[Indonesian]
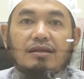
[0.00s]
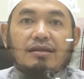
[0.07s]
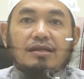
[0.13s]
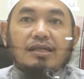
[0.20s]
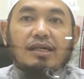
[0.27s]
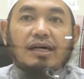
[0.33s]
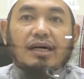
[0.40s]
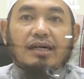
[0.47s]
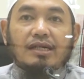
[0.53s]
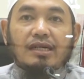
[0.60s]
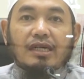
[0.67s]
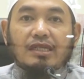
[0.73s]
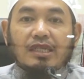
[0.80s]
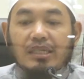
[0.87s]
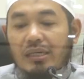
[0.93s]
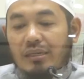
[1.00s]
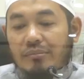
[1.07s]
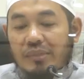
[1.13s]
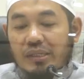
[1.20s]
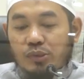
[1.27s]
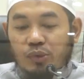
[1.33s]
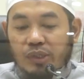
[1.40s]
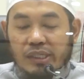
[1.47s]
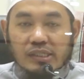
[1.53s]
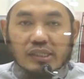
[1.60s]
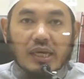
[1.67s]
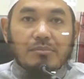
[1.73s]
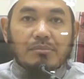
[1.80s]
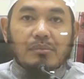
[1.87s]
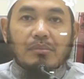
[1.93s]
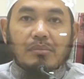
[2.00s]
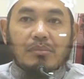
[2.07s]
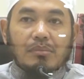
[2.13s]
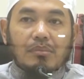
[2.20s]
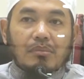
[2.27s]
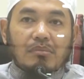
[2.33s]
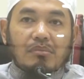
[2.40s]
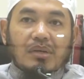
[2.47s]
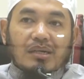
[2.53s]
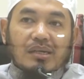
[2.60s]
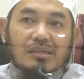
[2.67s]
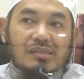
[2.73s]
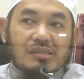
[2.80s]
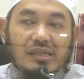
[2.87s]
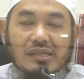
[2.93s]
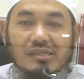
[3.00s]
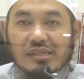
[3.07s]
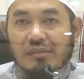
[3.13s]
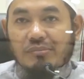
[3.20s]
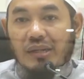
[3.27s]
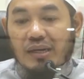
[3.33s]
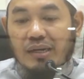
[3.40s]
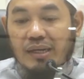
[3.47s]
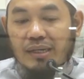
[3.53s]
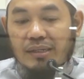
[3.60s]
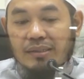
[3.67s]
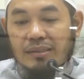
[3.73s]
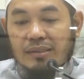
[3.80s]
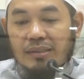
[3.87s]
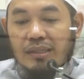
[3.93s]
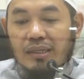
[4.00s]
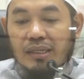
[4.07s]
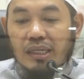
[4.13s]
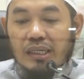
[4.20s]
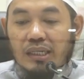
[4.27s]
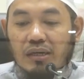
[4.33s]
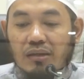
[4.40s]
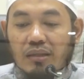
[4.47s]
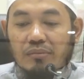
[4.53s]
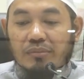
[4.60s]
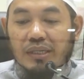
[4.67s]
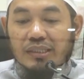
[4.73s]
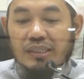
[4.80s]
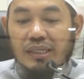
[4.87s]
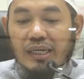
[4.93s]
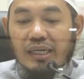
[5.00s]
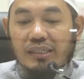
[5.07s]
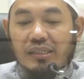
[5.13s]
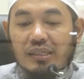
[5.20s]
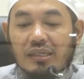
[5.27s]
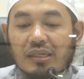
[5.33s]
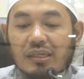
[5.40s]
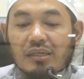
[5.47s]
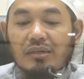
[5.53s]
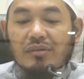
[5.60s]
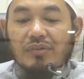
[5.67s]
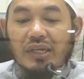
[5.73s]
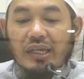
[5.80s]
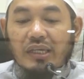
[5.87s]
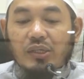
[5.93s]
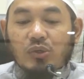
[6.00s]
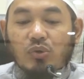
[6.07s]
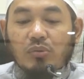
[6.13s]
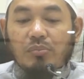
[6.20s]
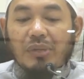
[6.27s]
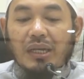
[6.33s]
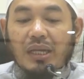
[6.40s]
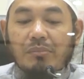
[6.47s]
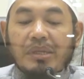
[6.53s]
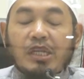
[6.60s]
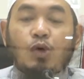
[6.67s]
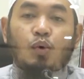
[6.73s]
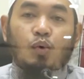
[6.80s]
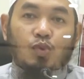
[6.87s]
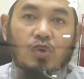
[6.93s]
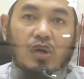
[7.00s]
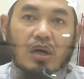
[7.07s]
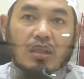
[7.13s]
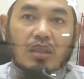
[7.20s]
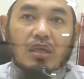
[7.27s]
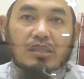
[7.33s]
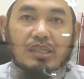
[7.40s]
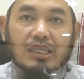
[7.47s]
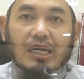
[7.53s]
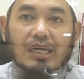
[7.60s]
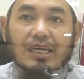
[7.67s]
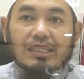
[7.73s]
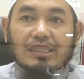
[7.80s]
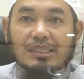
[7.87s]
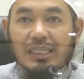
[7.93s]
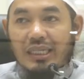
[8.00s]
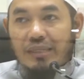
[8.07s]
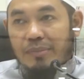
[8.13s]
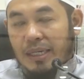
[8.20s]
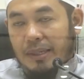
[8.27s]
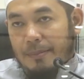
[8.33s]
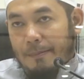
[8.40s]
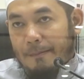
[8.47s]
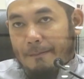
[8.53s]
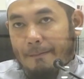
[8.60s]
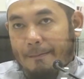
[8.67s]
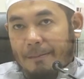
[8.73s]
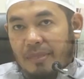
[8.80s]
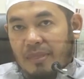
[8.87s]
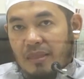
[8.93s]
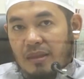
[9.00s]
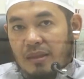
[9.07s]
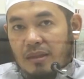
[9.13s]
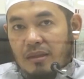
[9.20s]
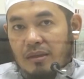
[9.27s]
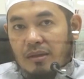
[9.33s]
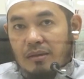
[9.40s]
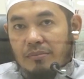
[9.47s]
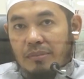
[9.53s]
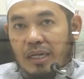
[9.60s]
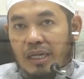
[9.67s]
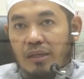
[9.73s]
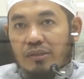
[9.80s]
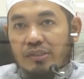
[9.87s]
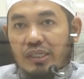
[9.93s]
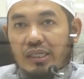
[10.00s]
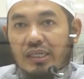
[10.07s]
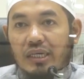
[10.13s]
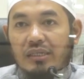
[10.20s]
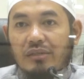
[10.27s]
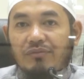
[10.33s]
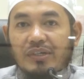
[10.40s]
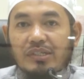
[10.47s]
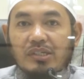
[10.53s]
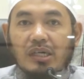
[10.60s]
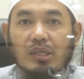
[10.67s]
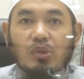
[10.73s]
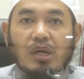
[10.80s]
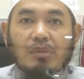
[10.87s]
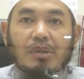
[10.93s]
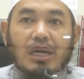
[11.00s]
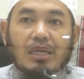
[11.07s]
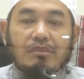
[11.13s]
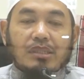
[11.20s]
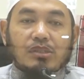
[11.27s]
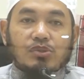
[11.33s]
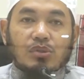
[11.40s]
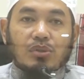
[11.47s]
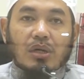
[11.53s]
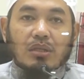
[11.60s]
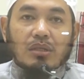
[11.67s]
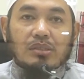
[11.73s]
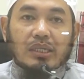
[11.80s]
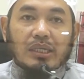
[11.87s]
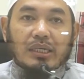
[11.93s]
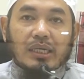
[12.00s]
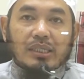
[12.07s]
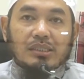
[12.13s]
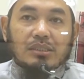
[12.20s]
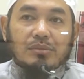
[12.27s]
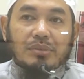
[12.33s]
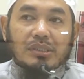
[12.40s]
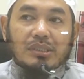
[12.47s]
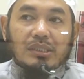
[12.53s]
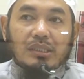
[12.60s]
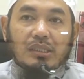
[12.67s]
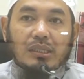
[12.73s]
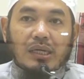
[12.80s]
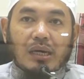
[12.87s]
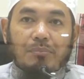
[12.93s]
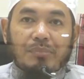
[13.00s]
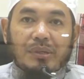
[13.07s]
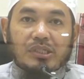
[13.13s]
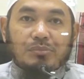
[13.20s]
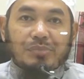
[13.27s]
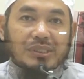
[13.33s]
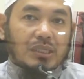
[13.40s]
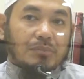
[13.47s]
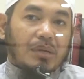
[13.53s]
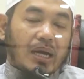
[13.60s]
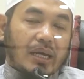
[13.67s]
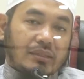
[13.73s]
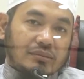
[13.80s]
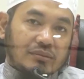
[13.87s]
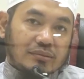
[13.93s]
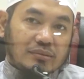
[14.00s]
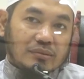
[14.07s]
jika dia tidak masuk Islam, maka sia-sia belaka. Karena Allah mengatakan, "Fala yuqbala minhu." Allah tidak akan terima Bahkan Allah jadikan faj'alu haba'an Mansur. Allah jadikan seperti kapas peterbangan.